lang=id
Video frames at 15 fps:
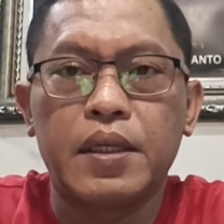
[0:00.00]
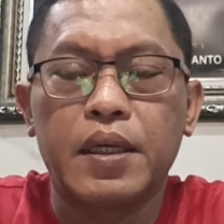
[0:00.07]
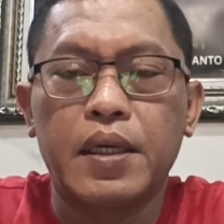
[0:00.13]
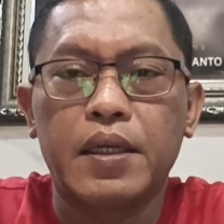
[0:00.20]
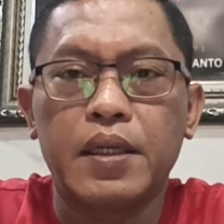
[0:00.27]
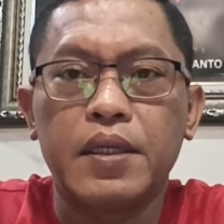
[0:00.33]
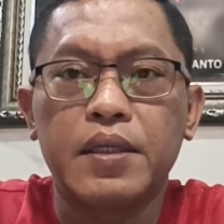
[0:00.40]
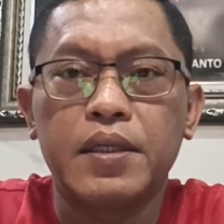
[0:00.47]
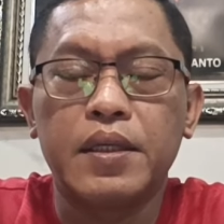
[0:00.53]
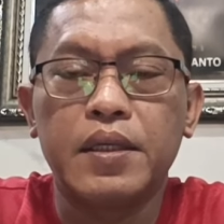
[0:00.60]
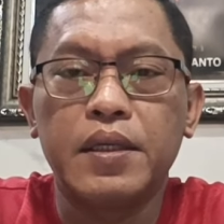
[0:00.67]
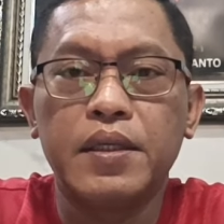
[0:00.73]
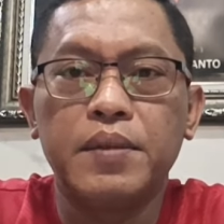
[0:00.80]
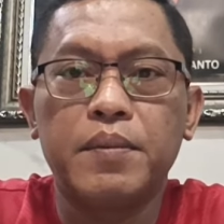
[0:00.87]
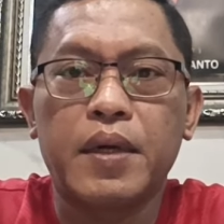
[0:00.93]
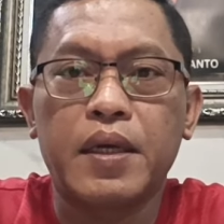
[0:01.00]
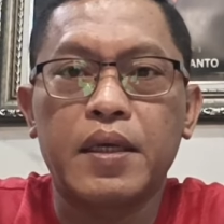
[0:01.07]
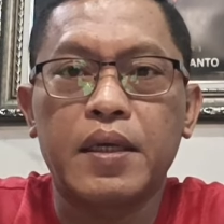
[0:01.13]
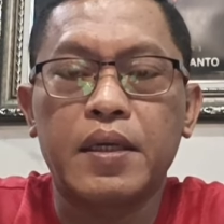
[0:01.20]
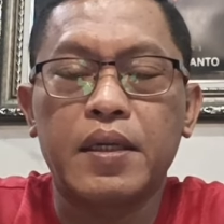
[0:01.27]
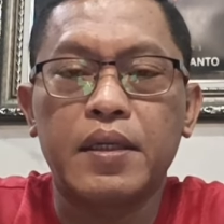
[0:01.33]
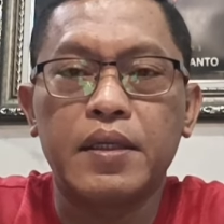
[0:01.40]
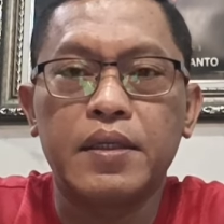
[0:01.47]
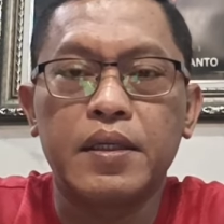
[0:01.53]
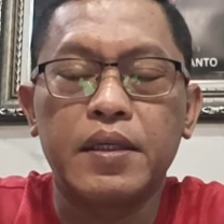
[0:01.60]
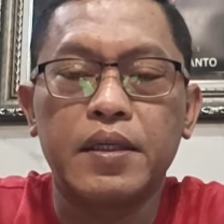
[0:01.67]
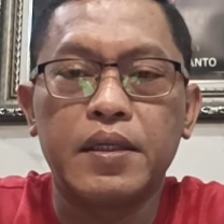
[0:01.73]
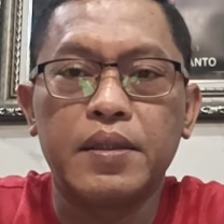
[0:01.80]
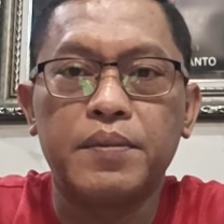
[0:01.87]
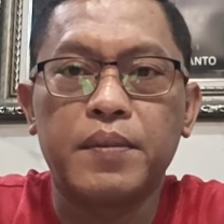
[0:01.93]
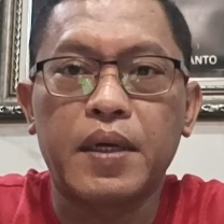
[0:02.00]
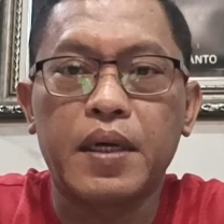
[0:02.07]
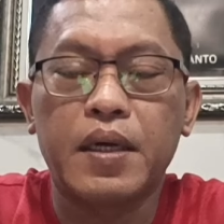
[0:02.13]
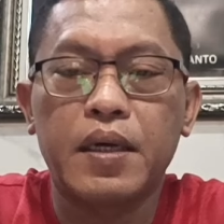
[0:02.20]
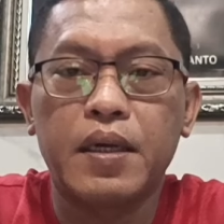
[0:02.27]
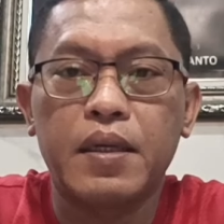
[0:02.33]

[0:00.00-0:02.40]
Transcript: eh, ranking 5 ya, ranking 5 uh,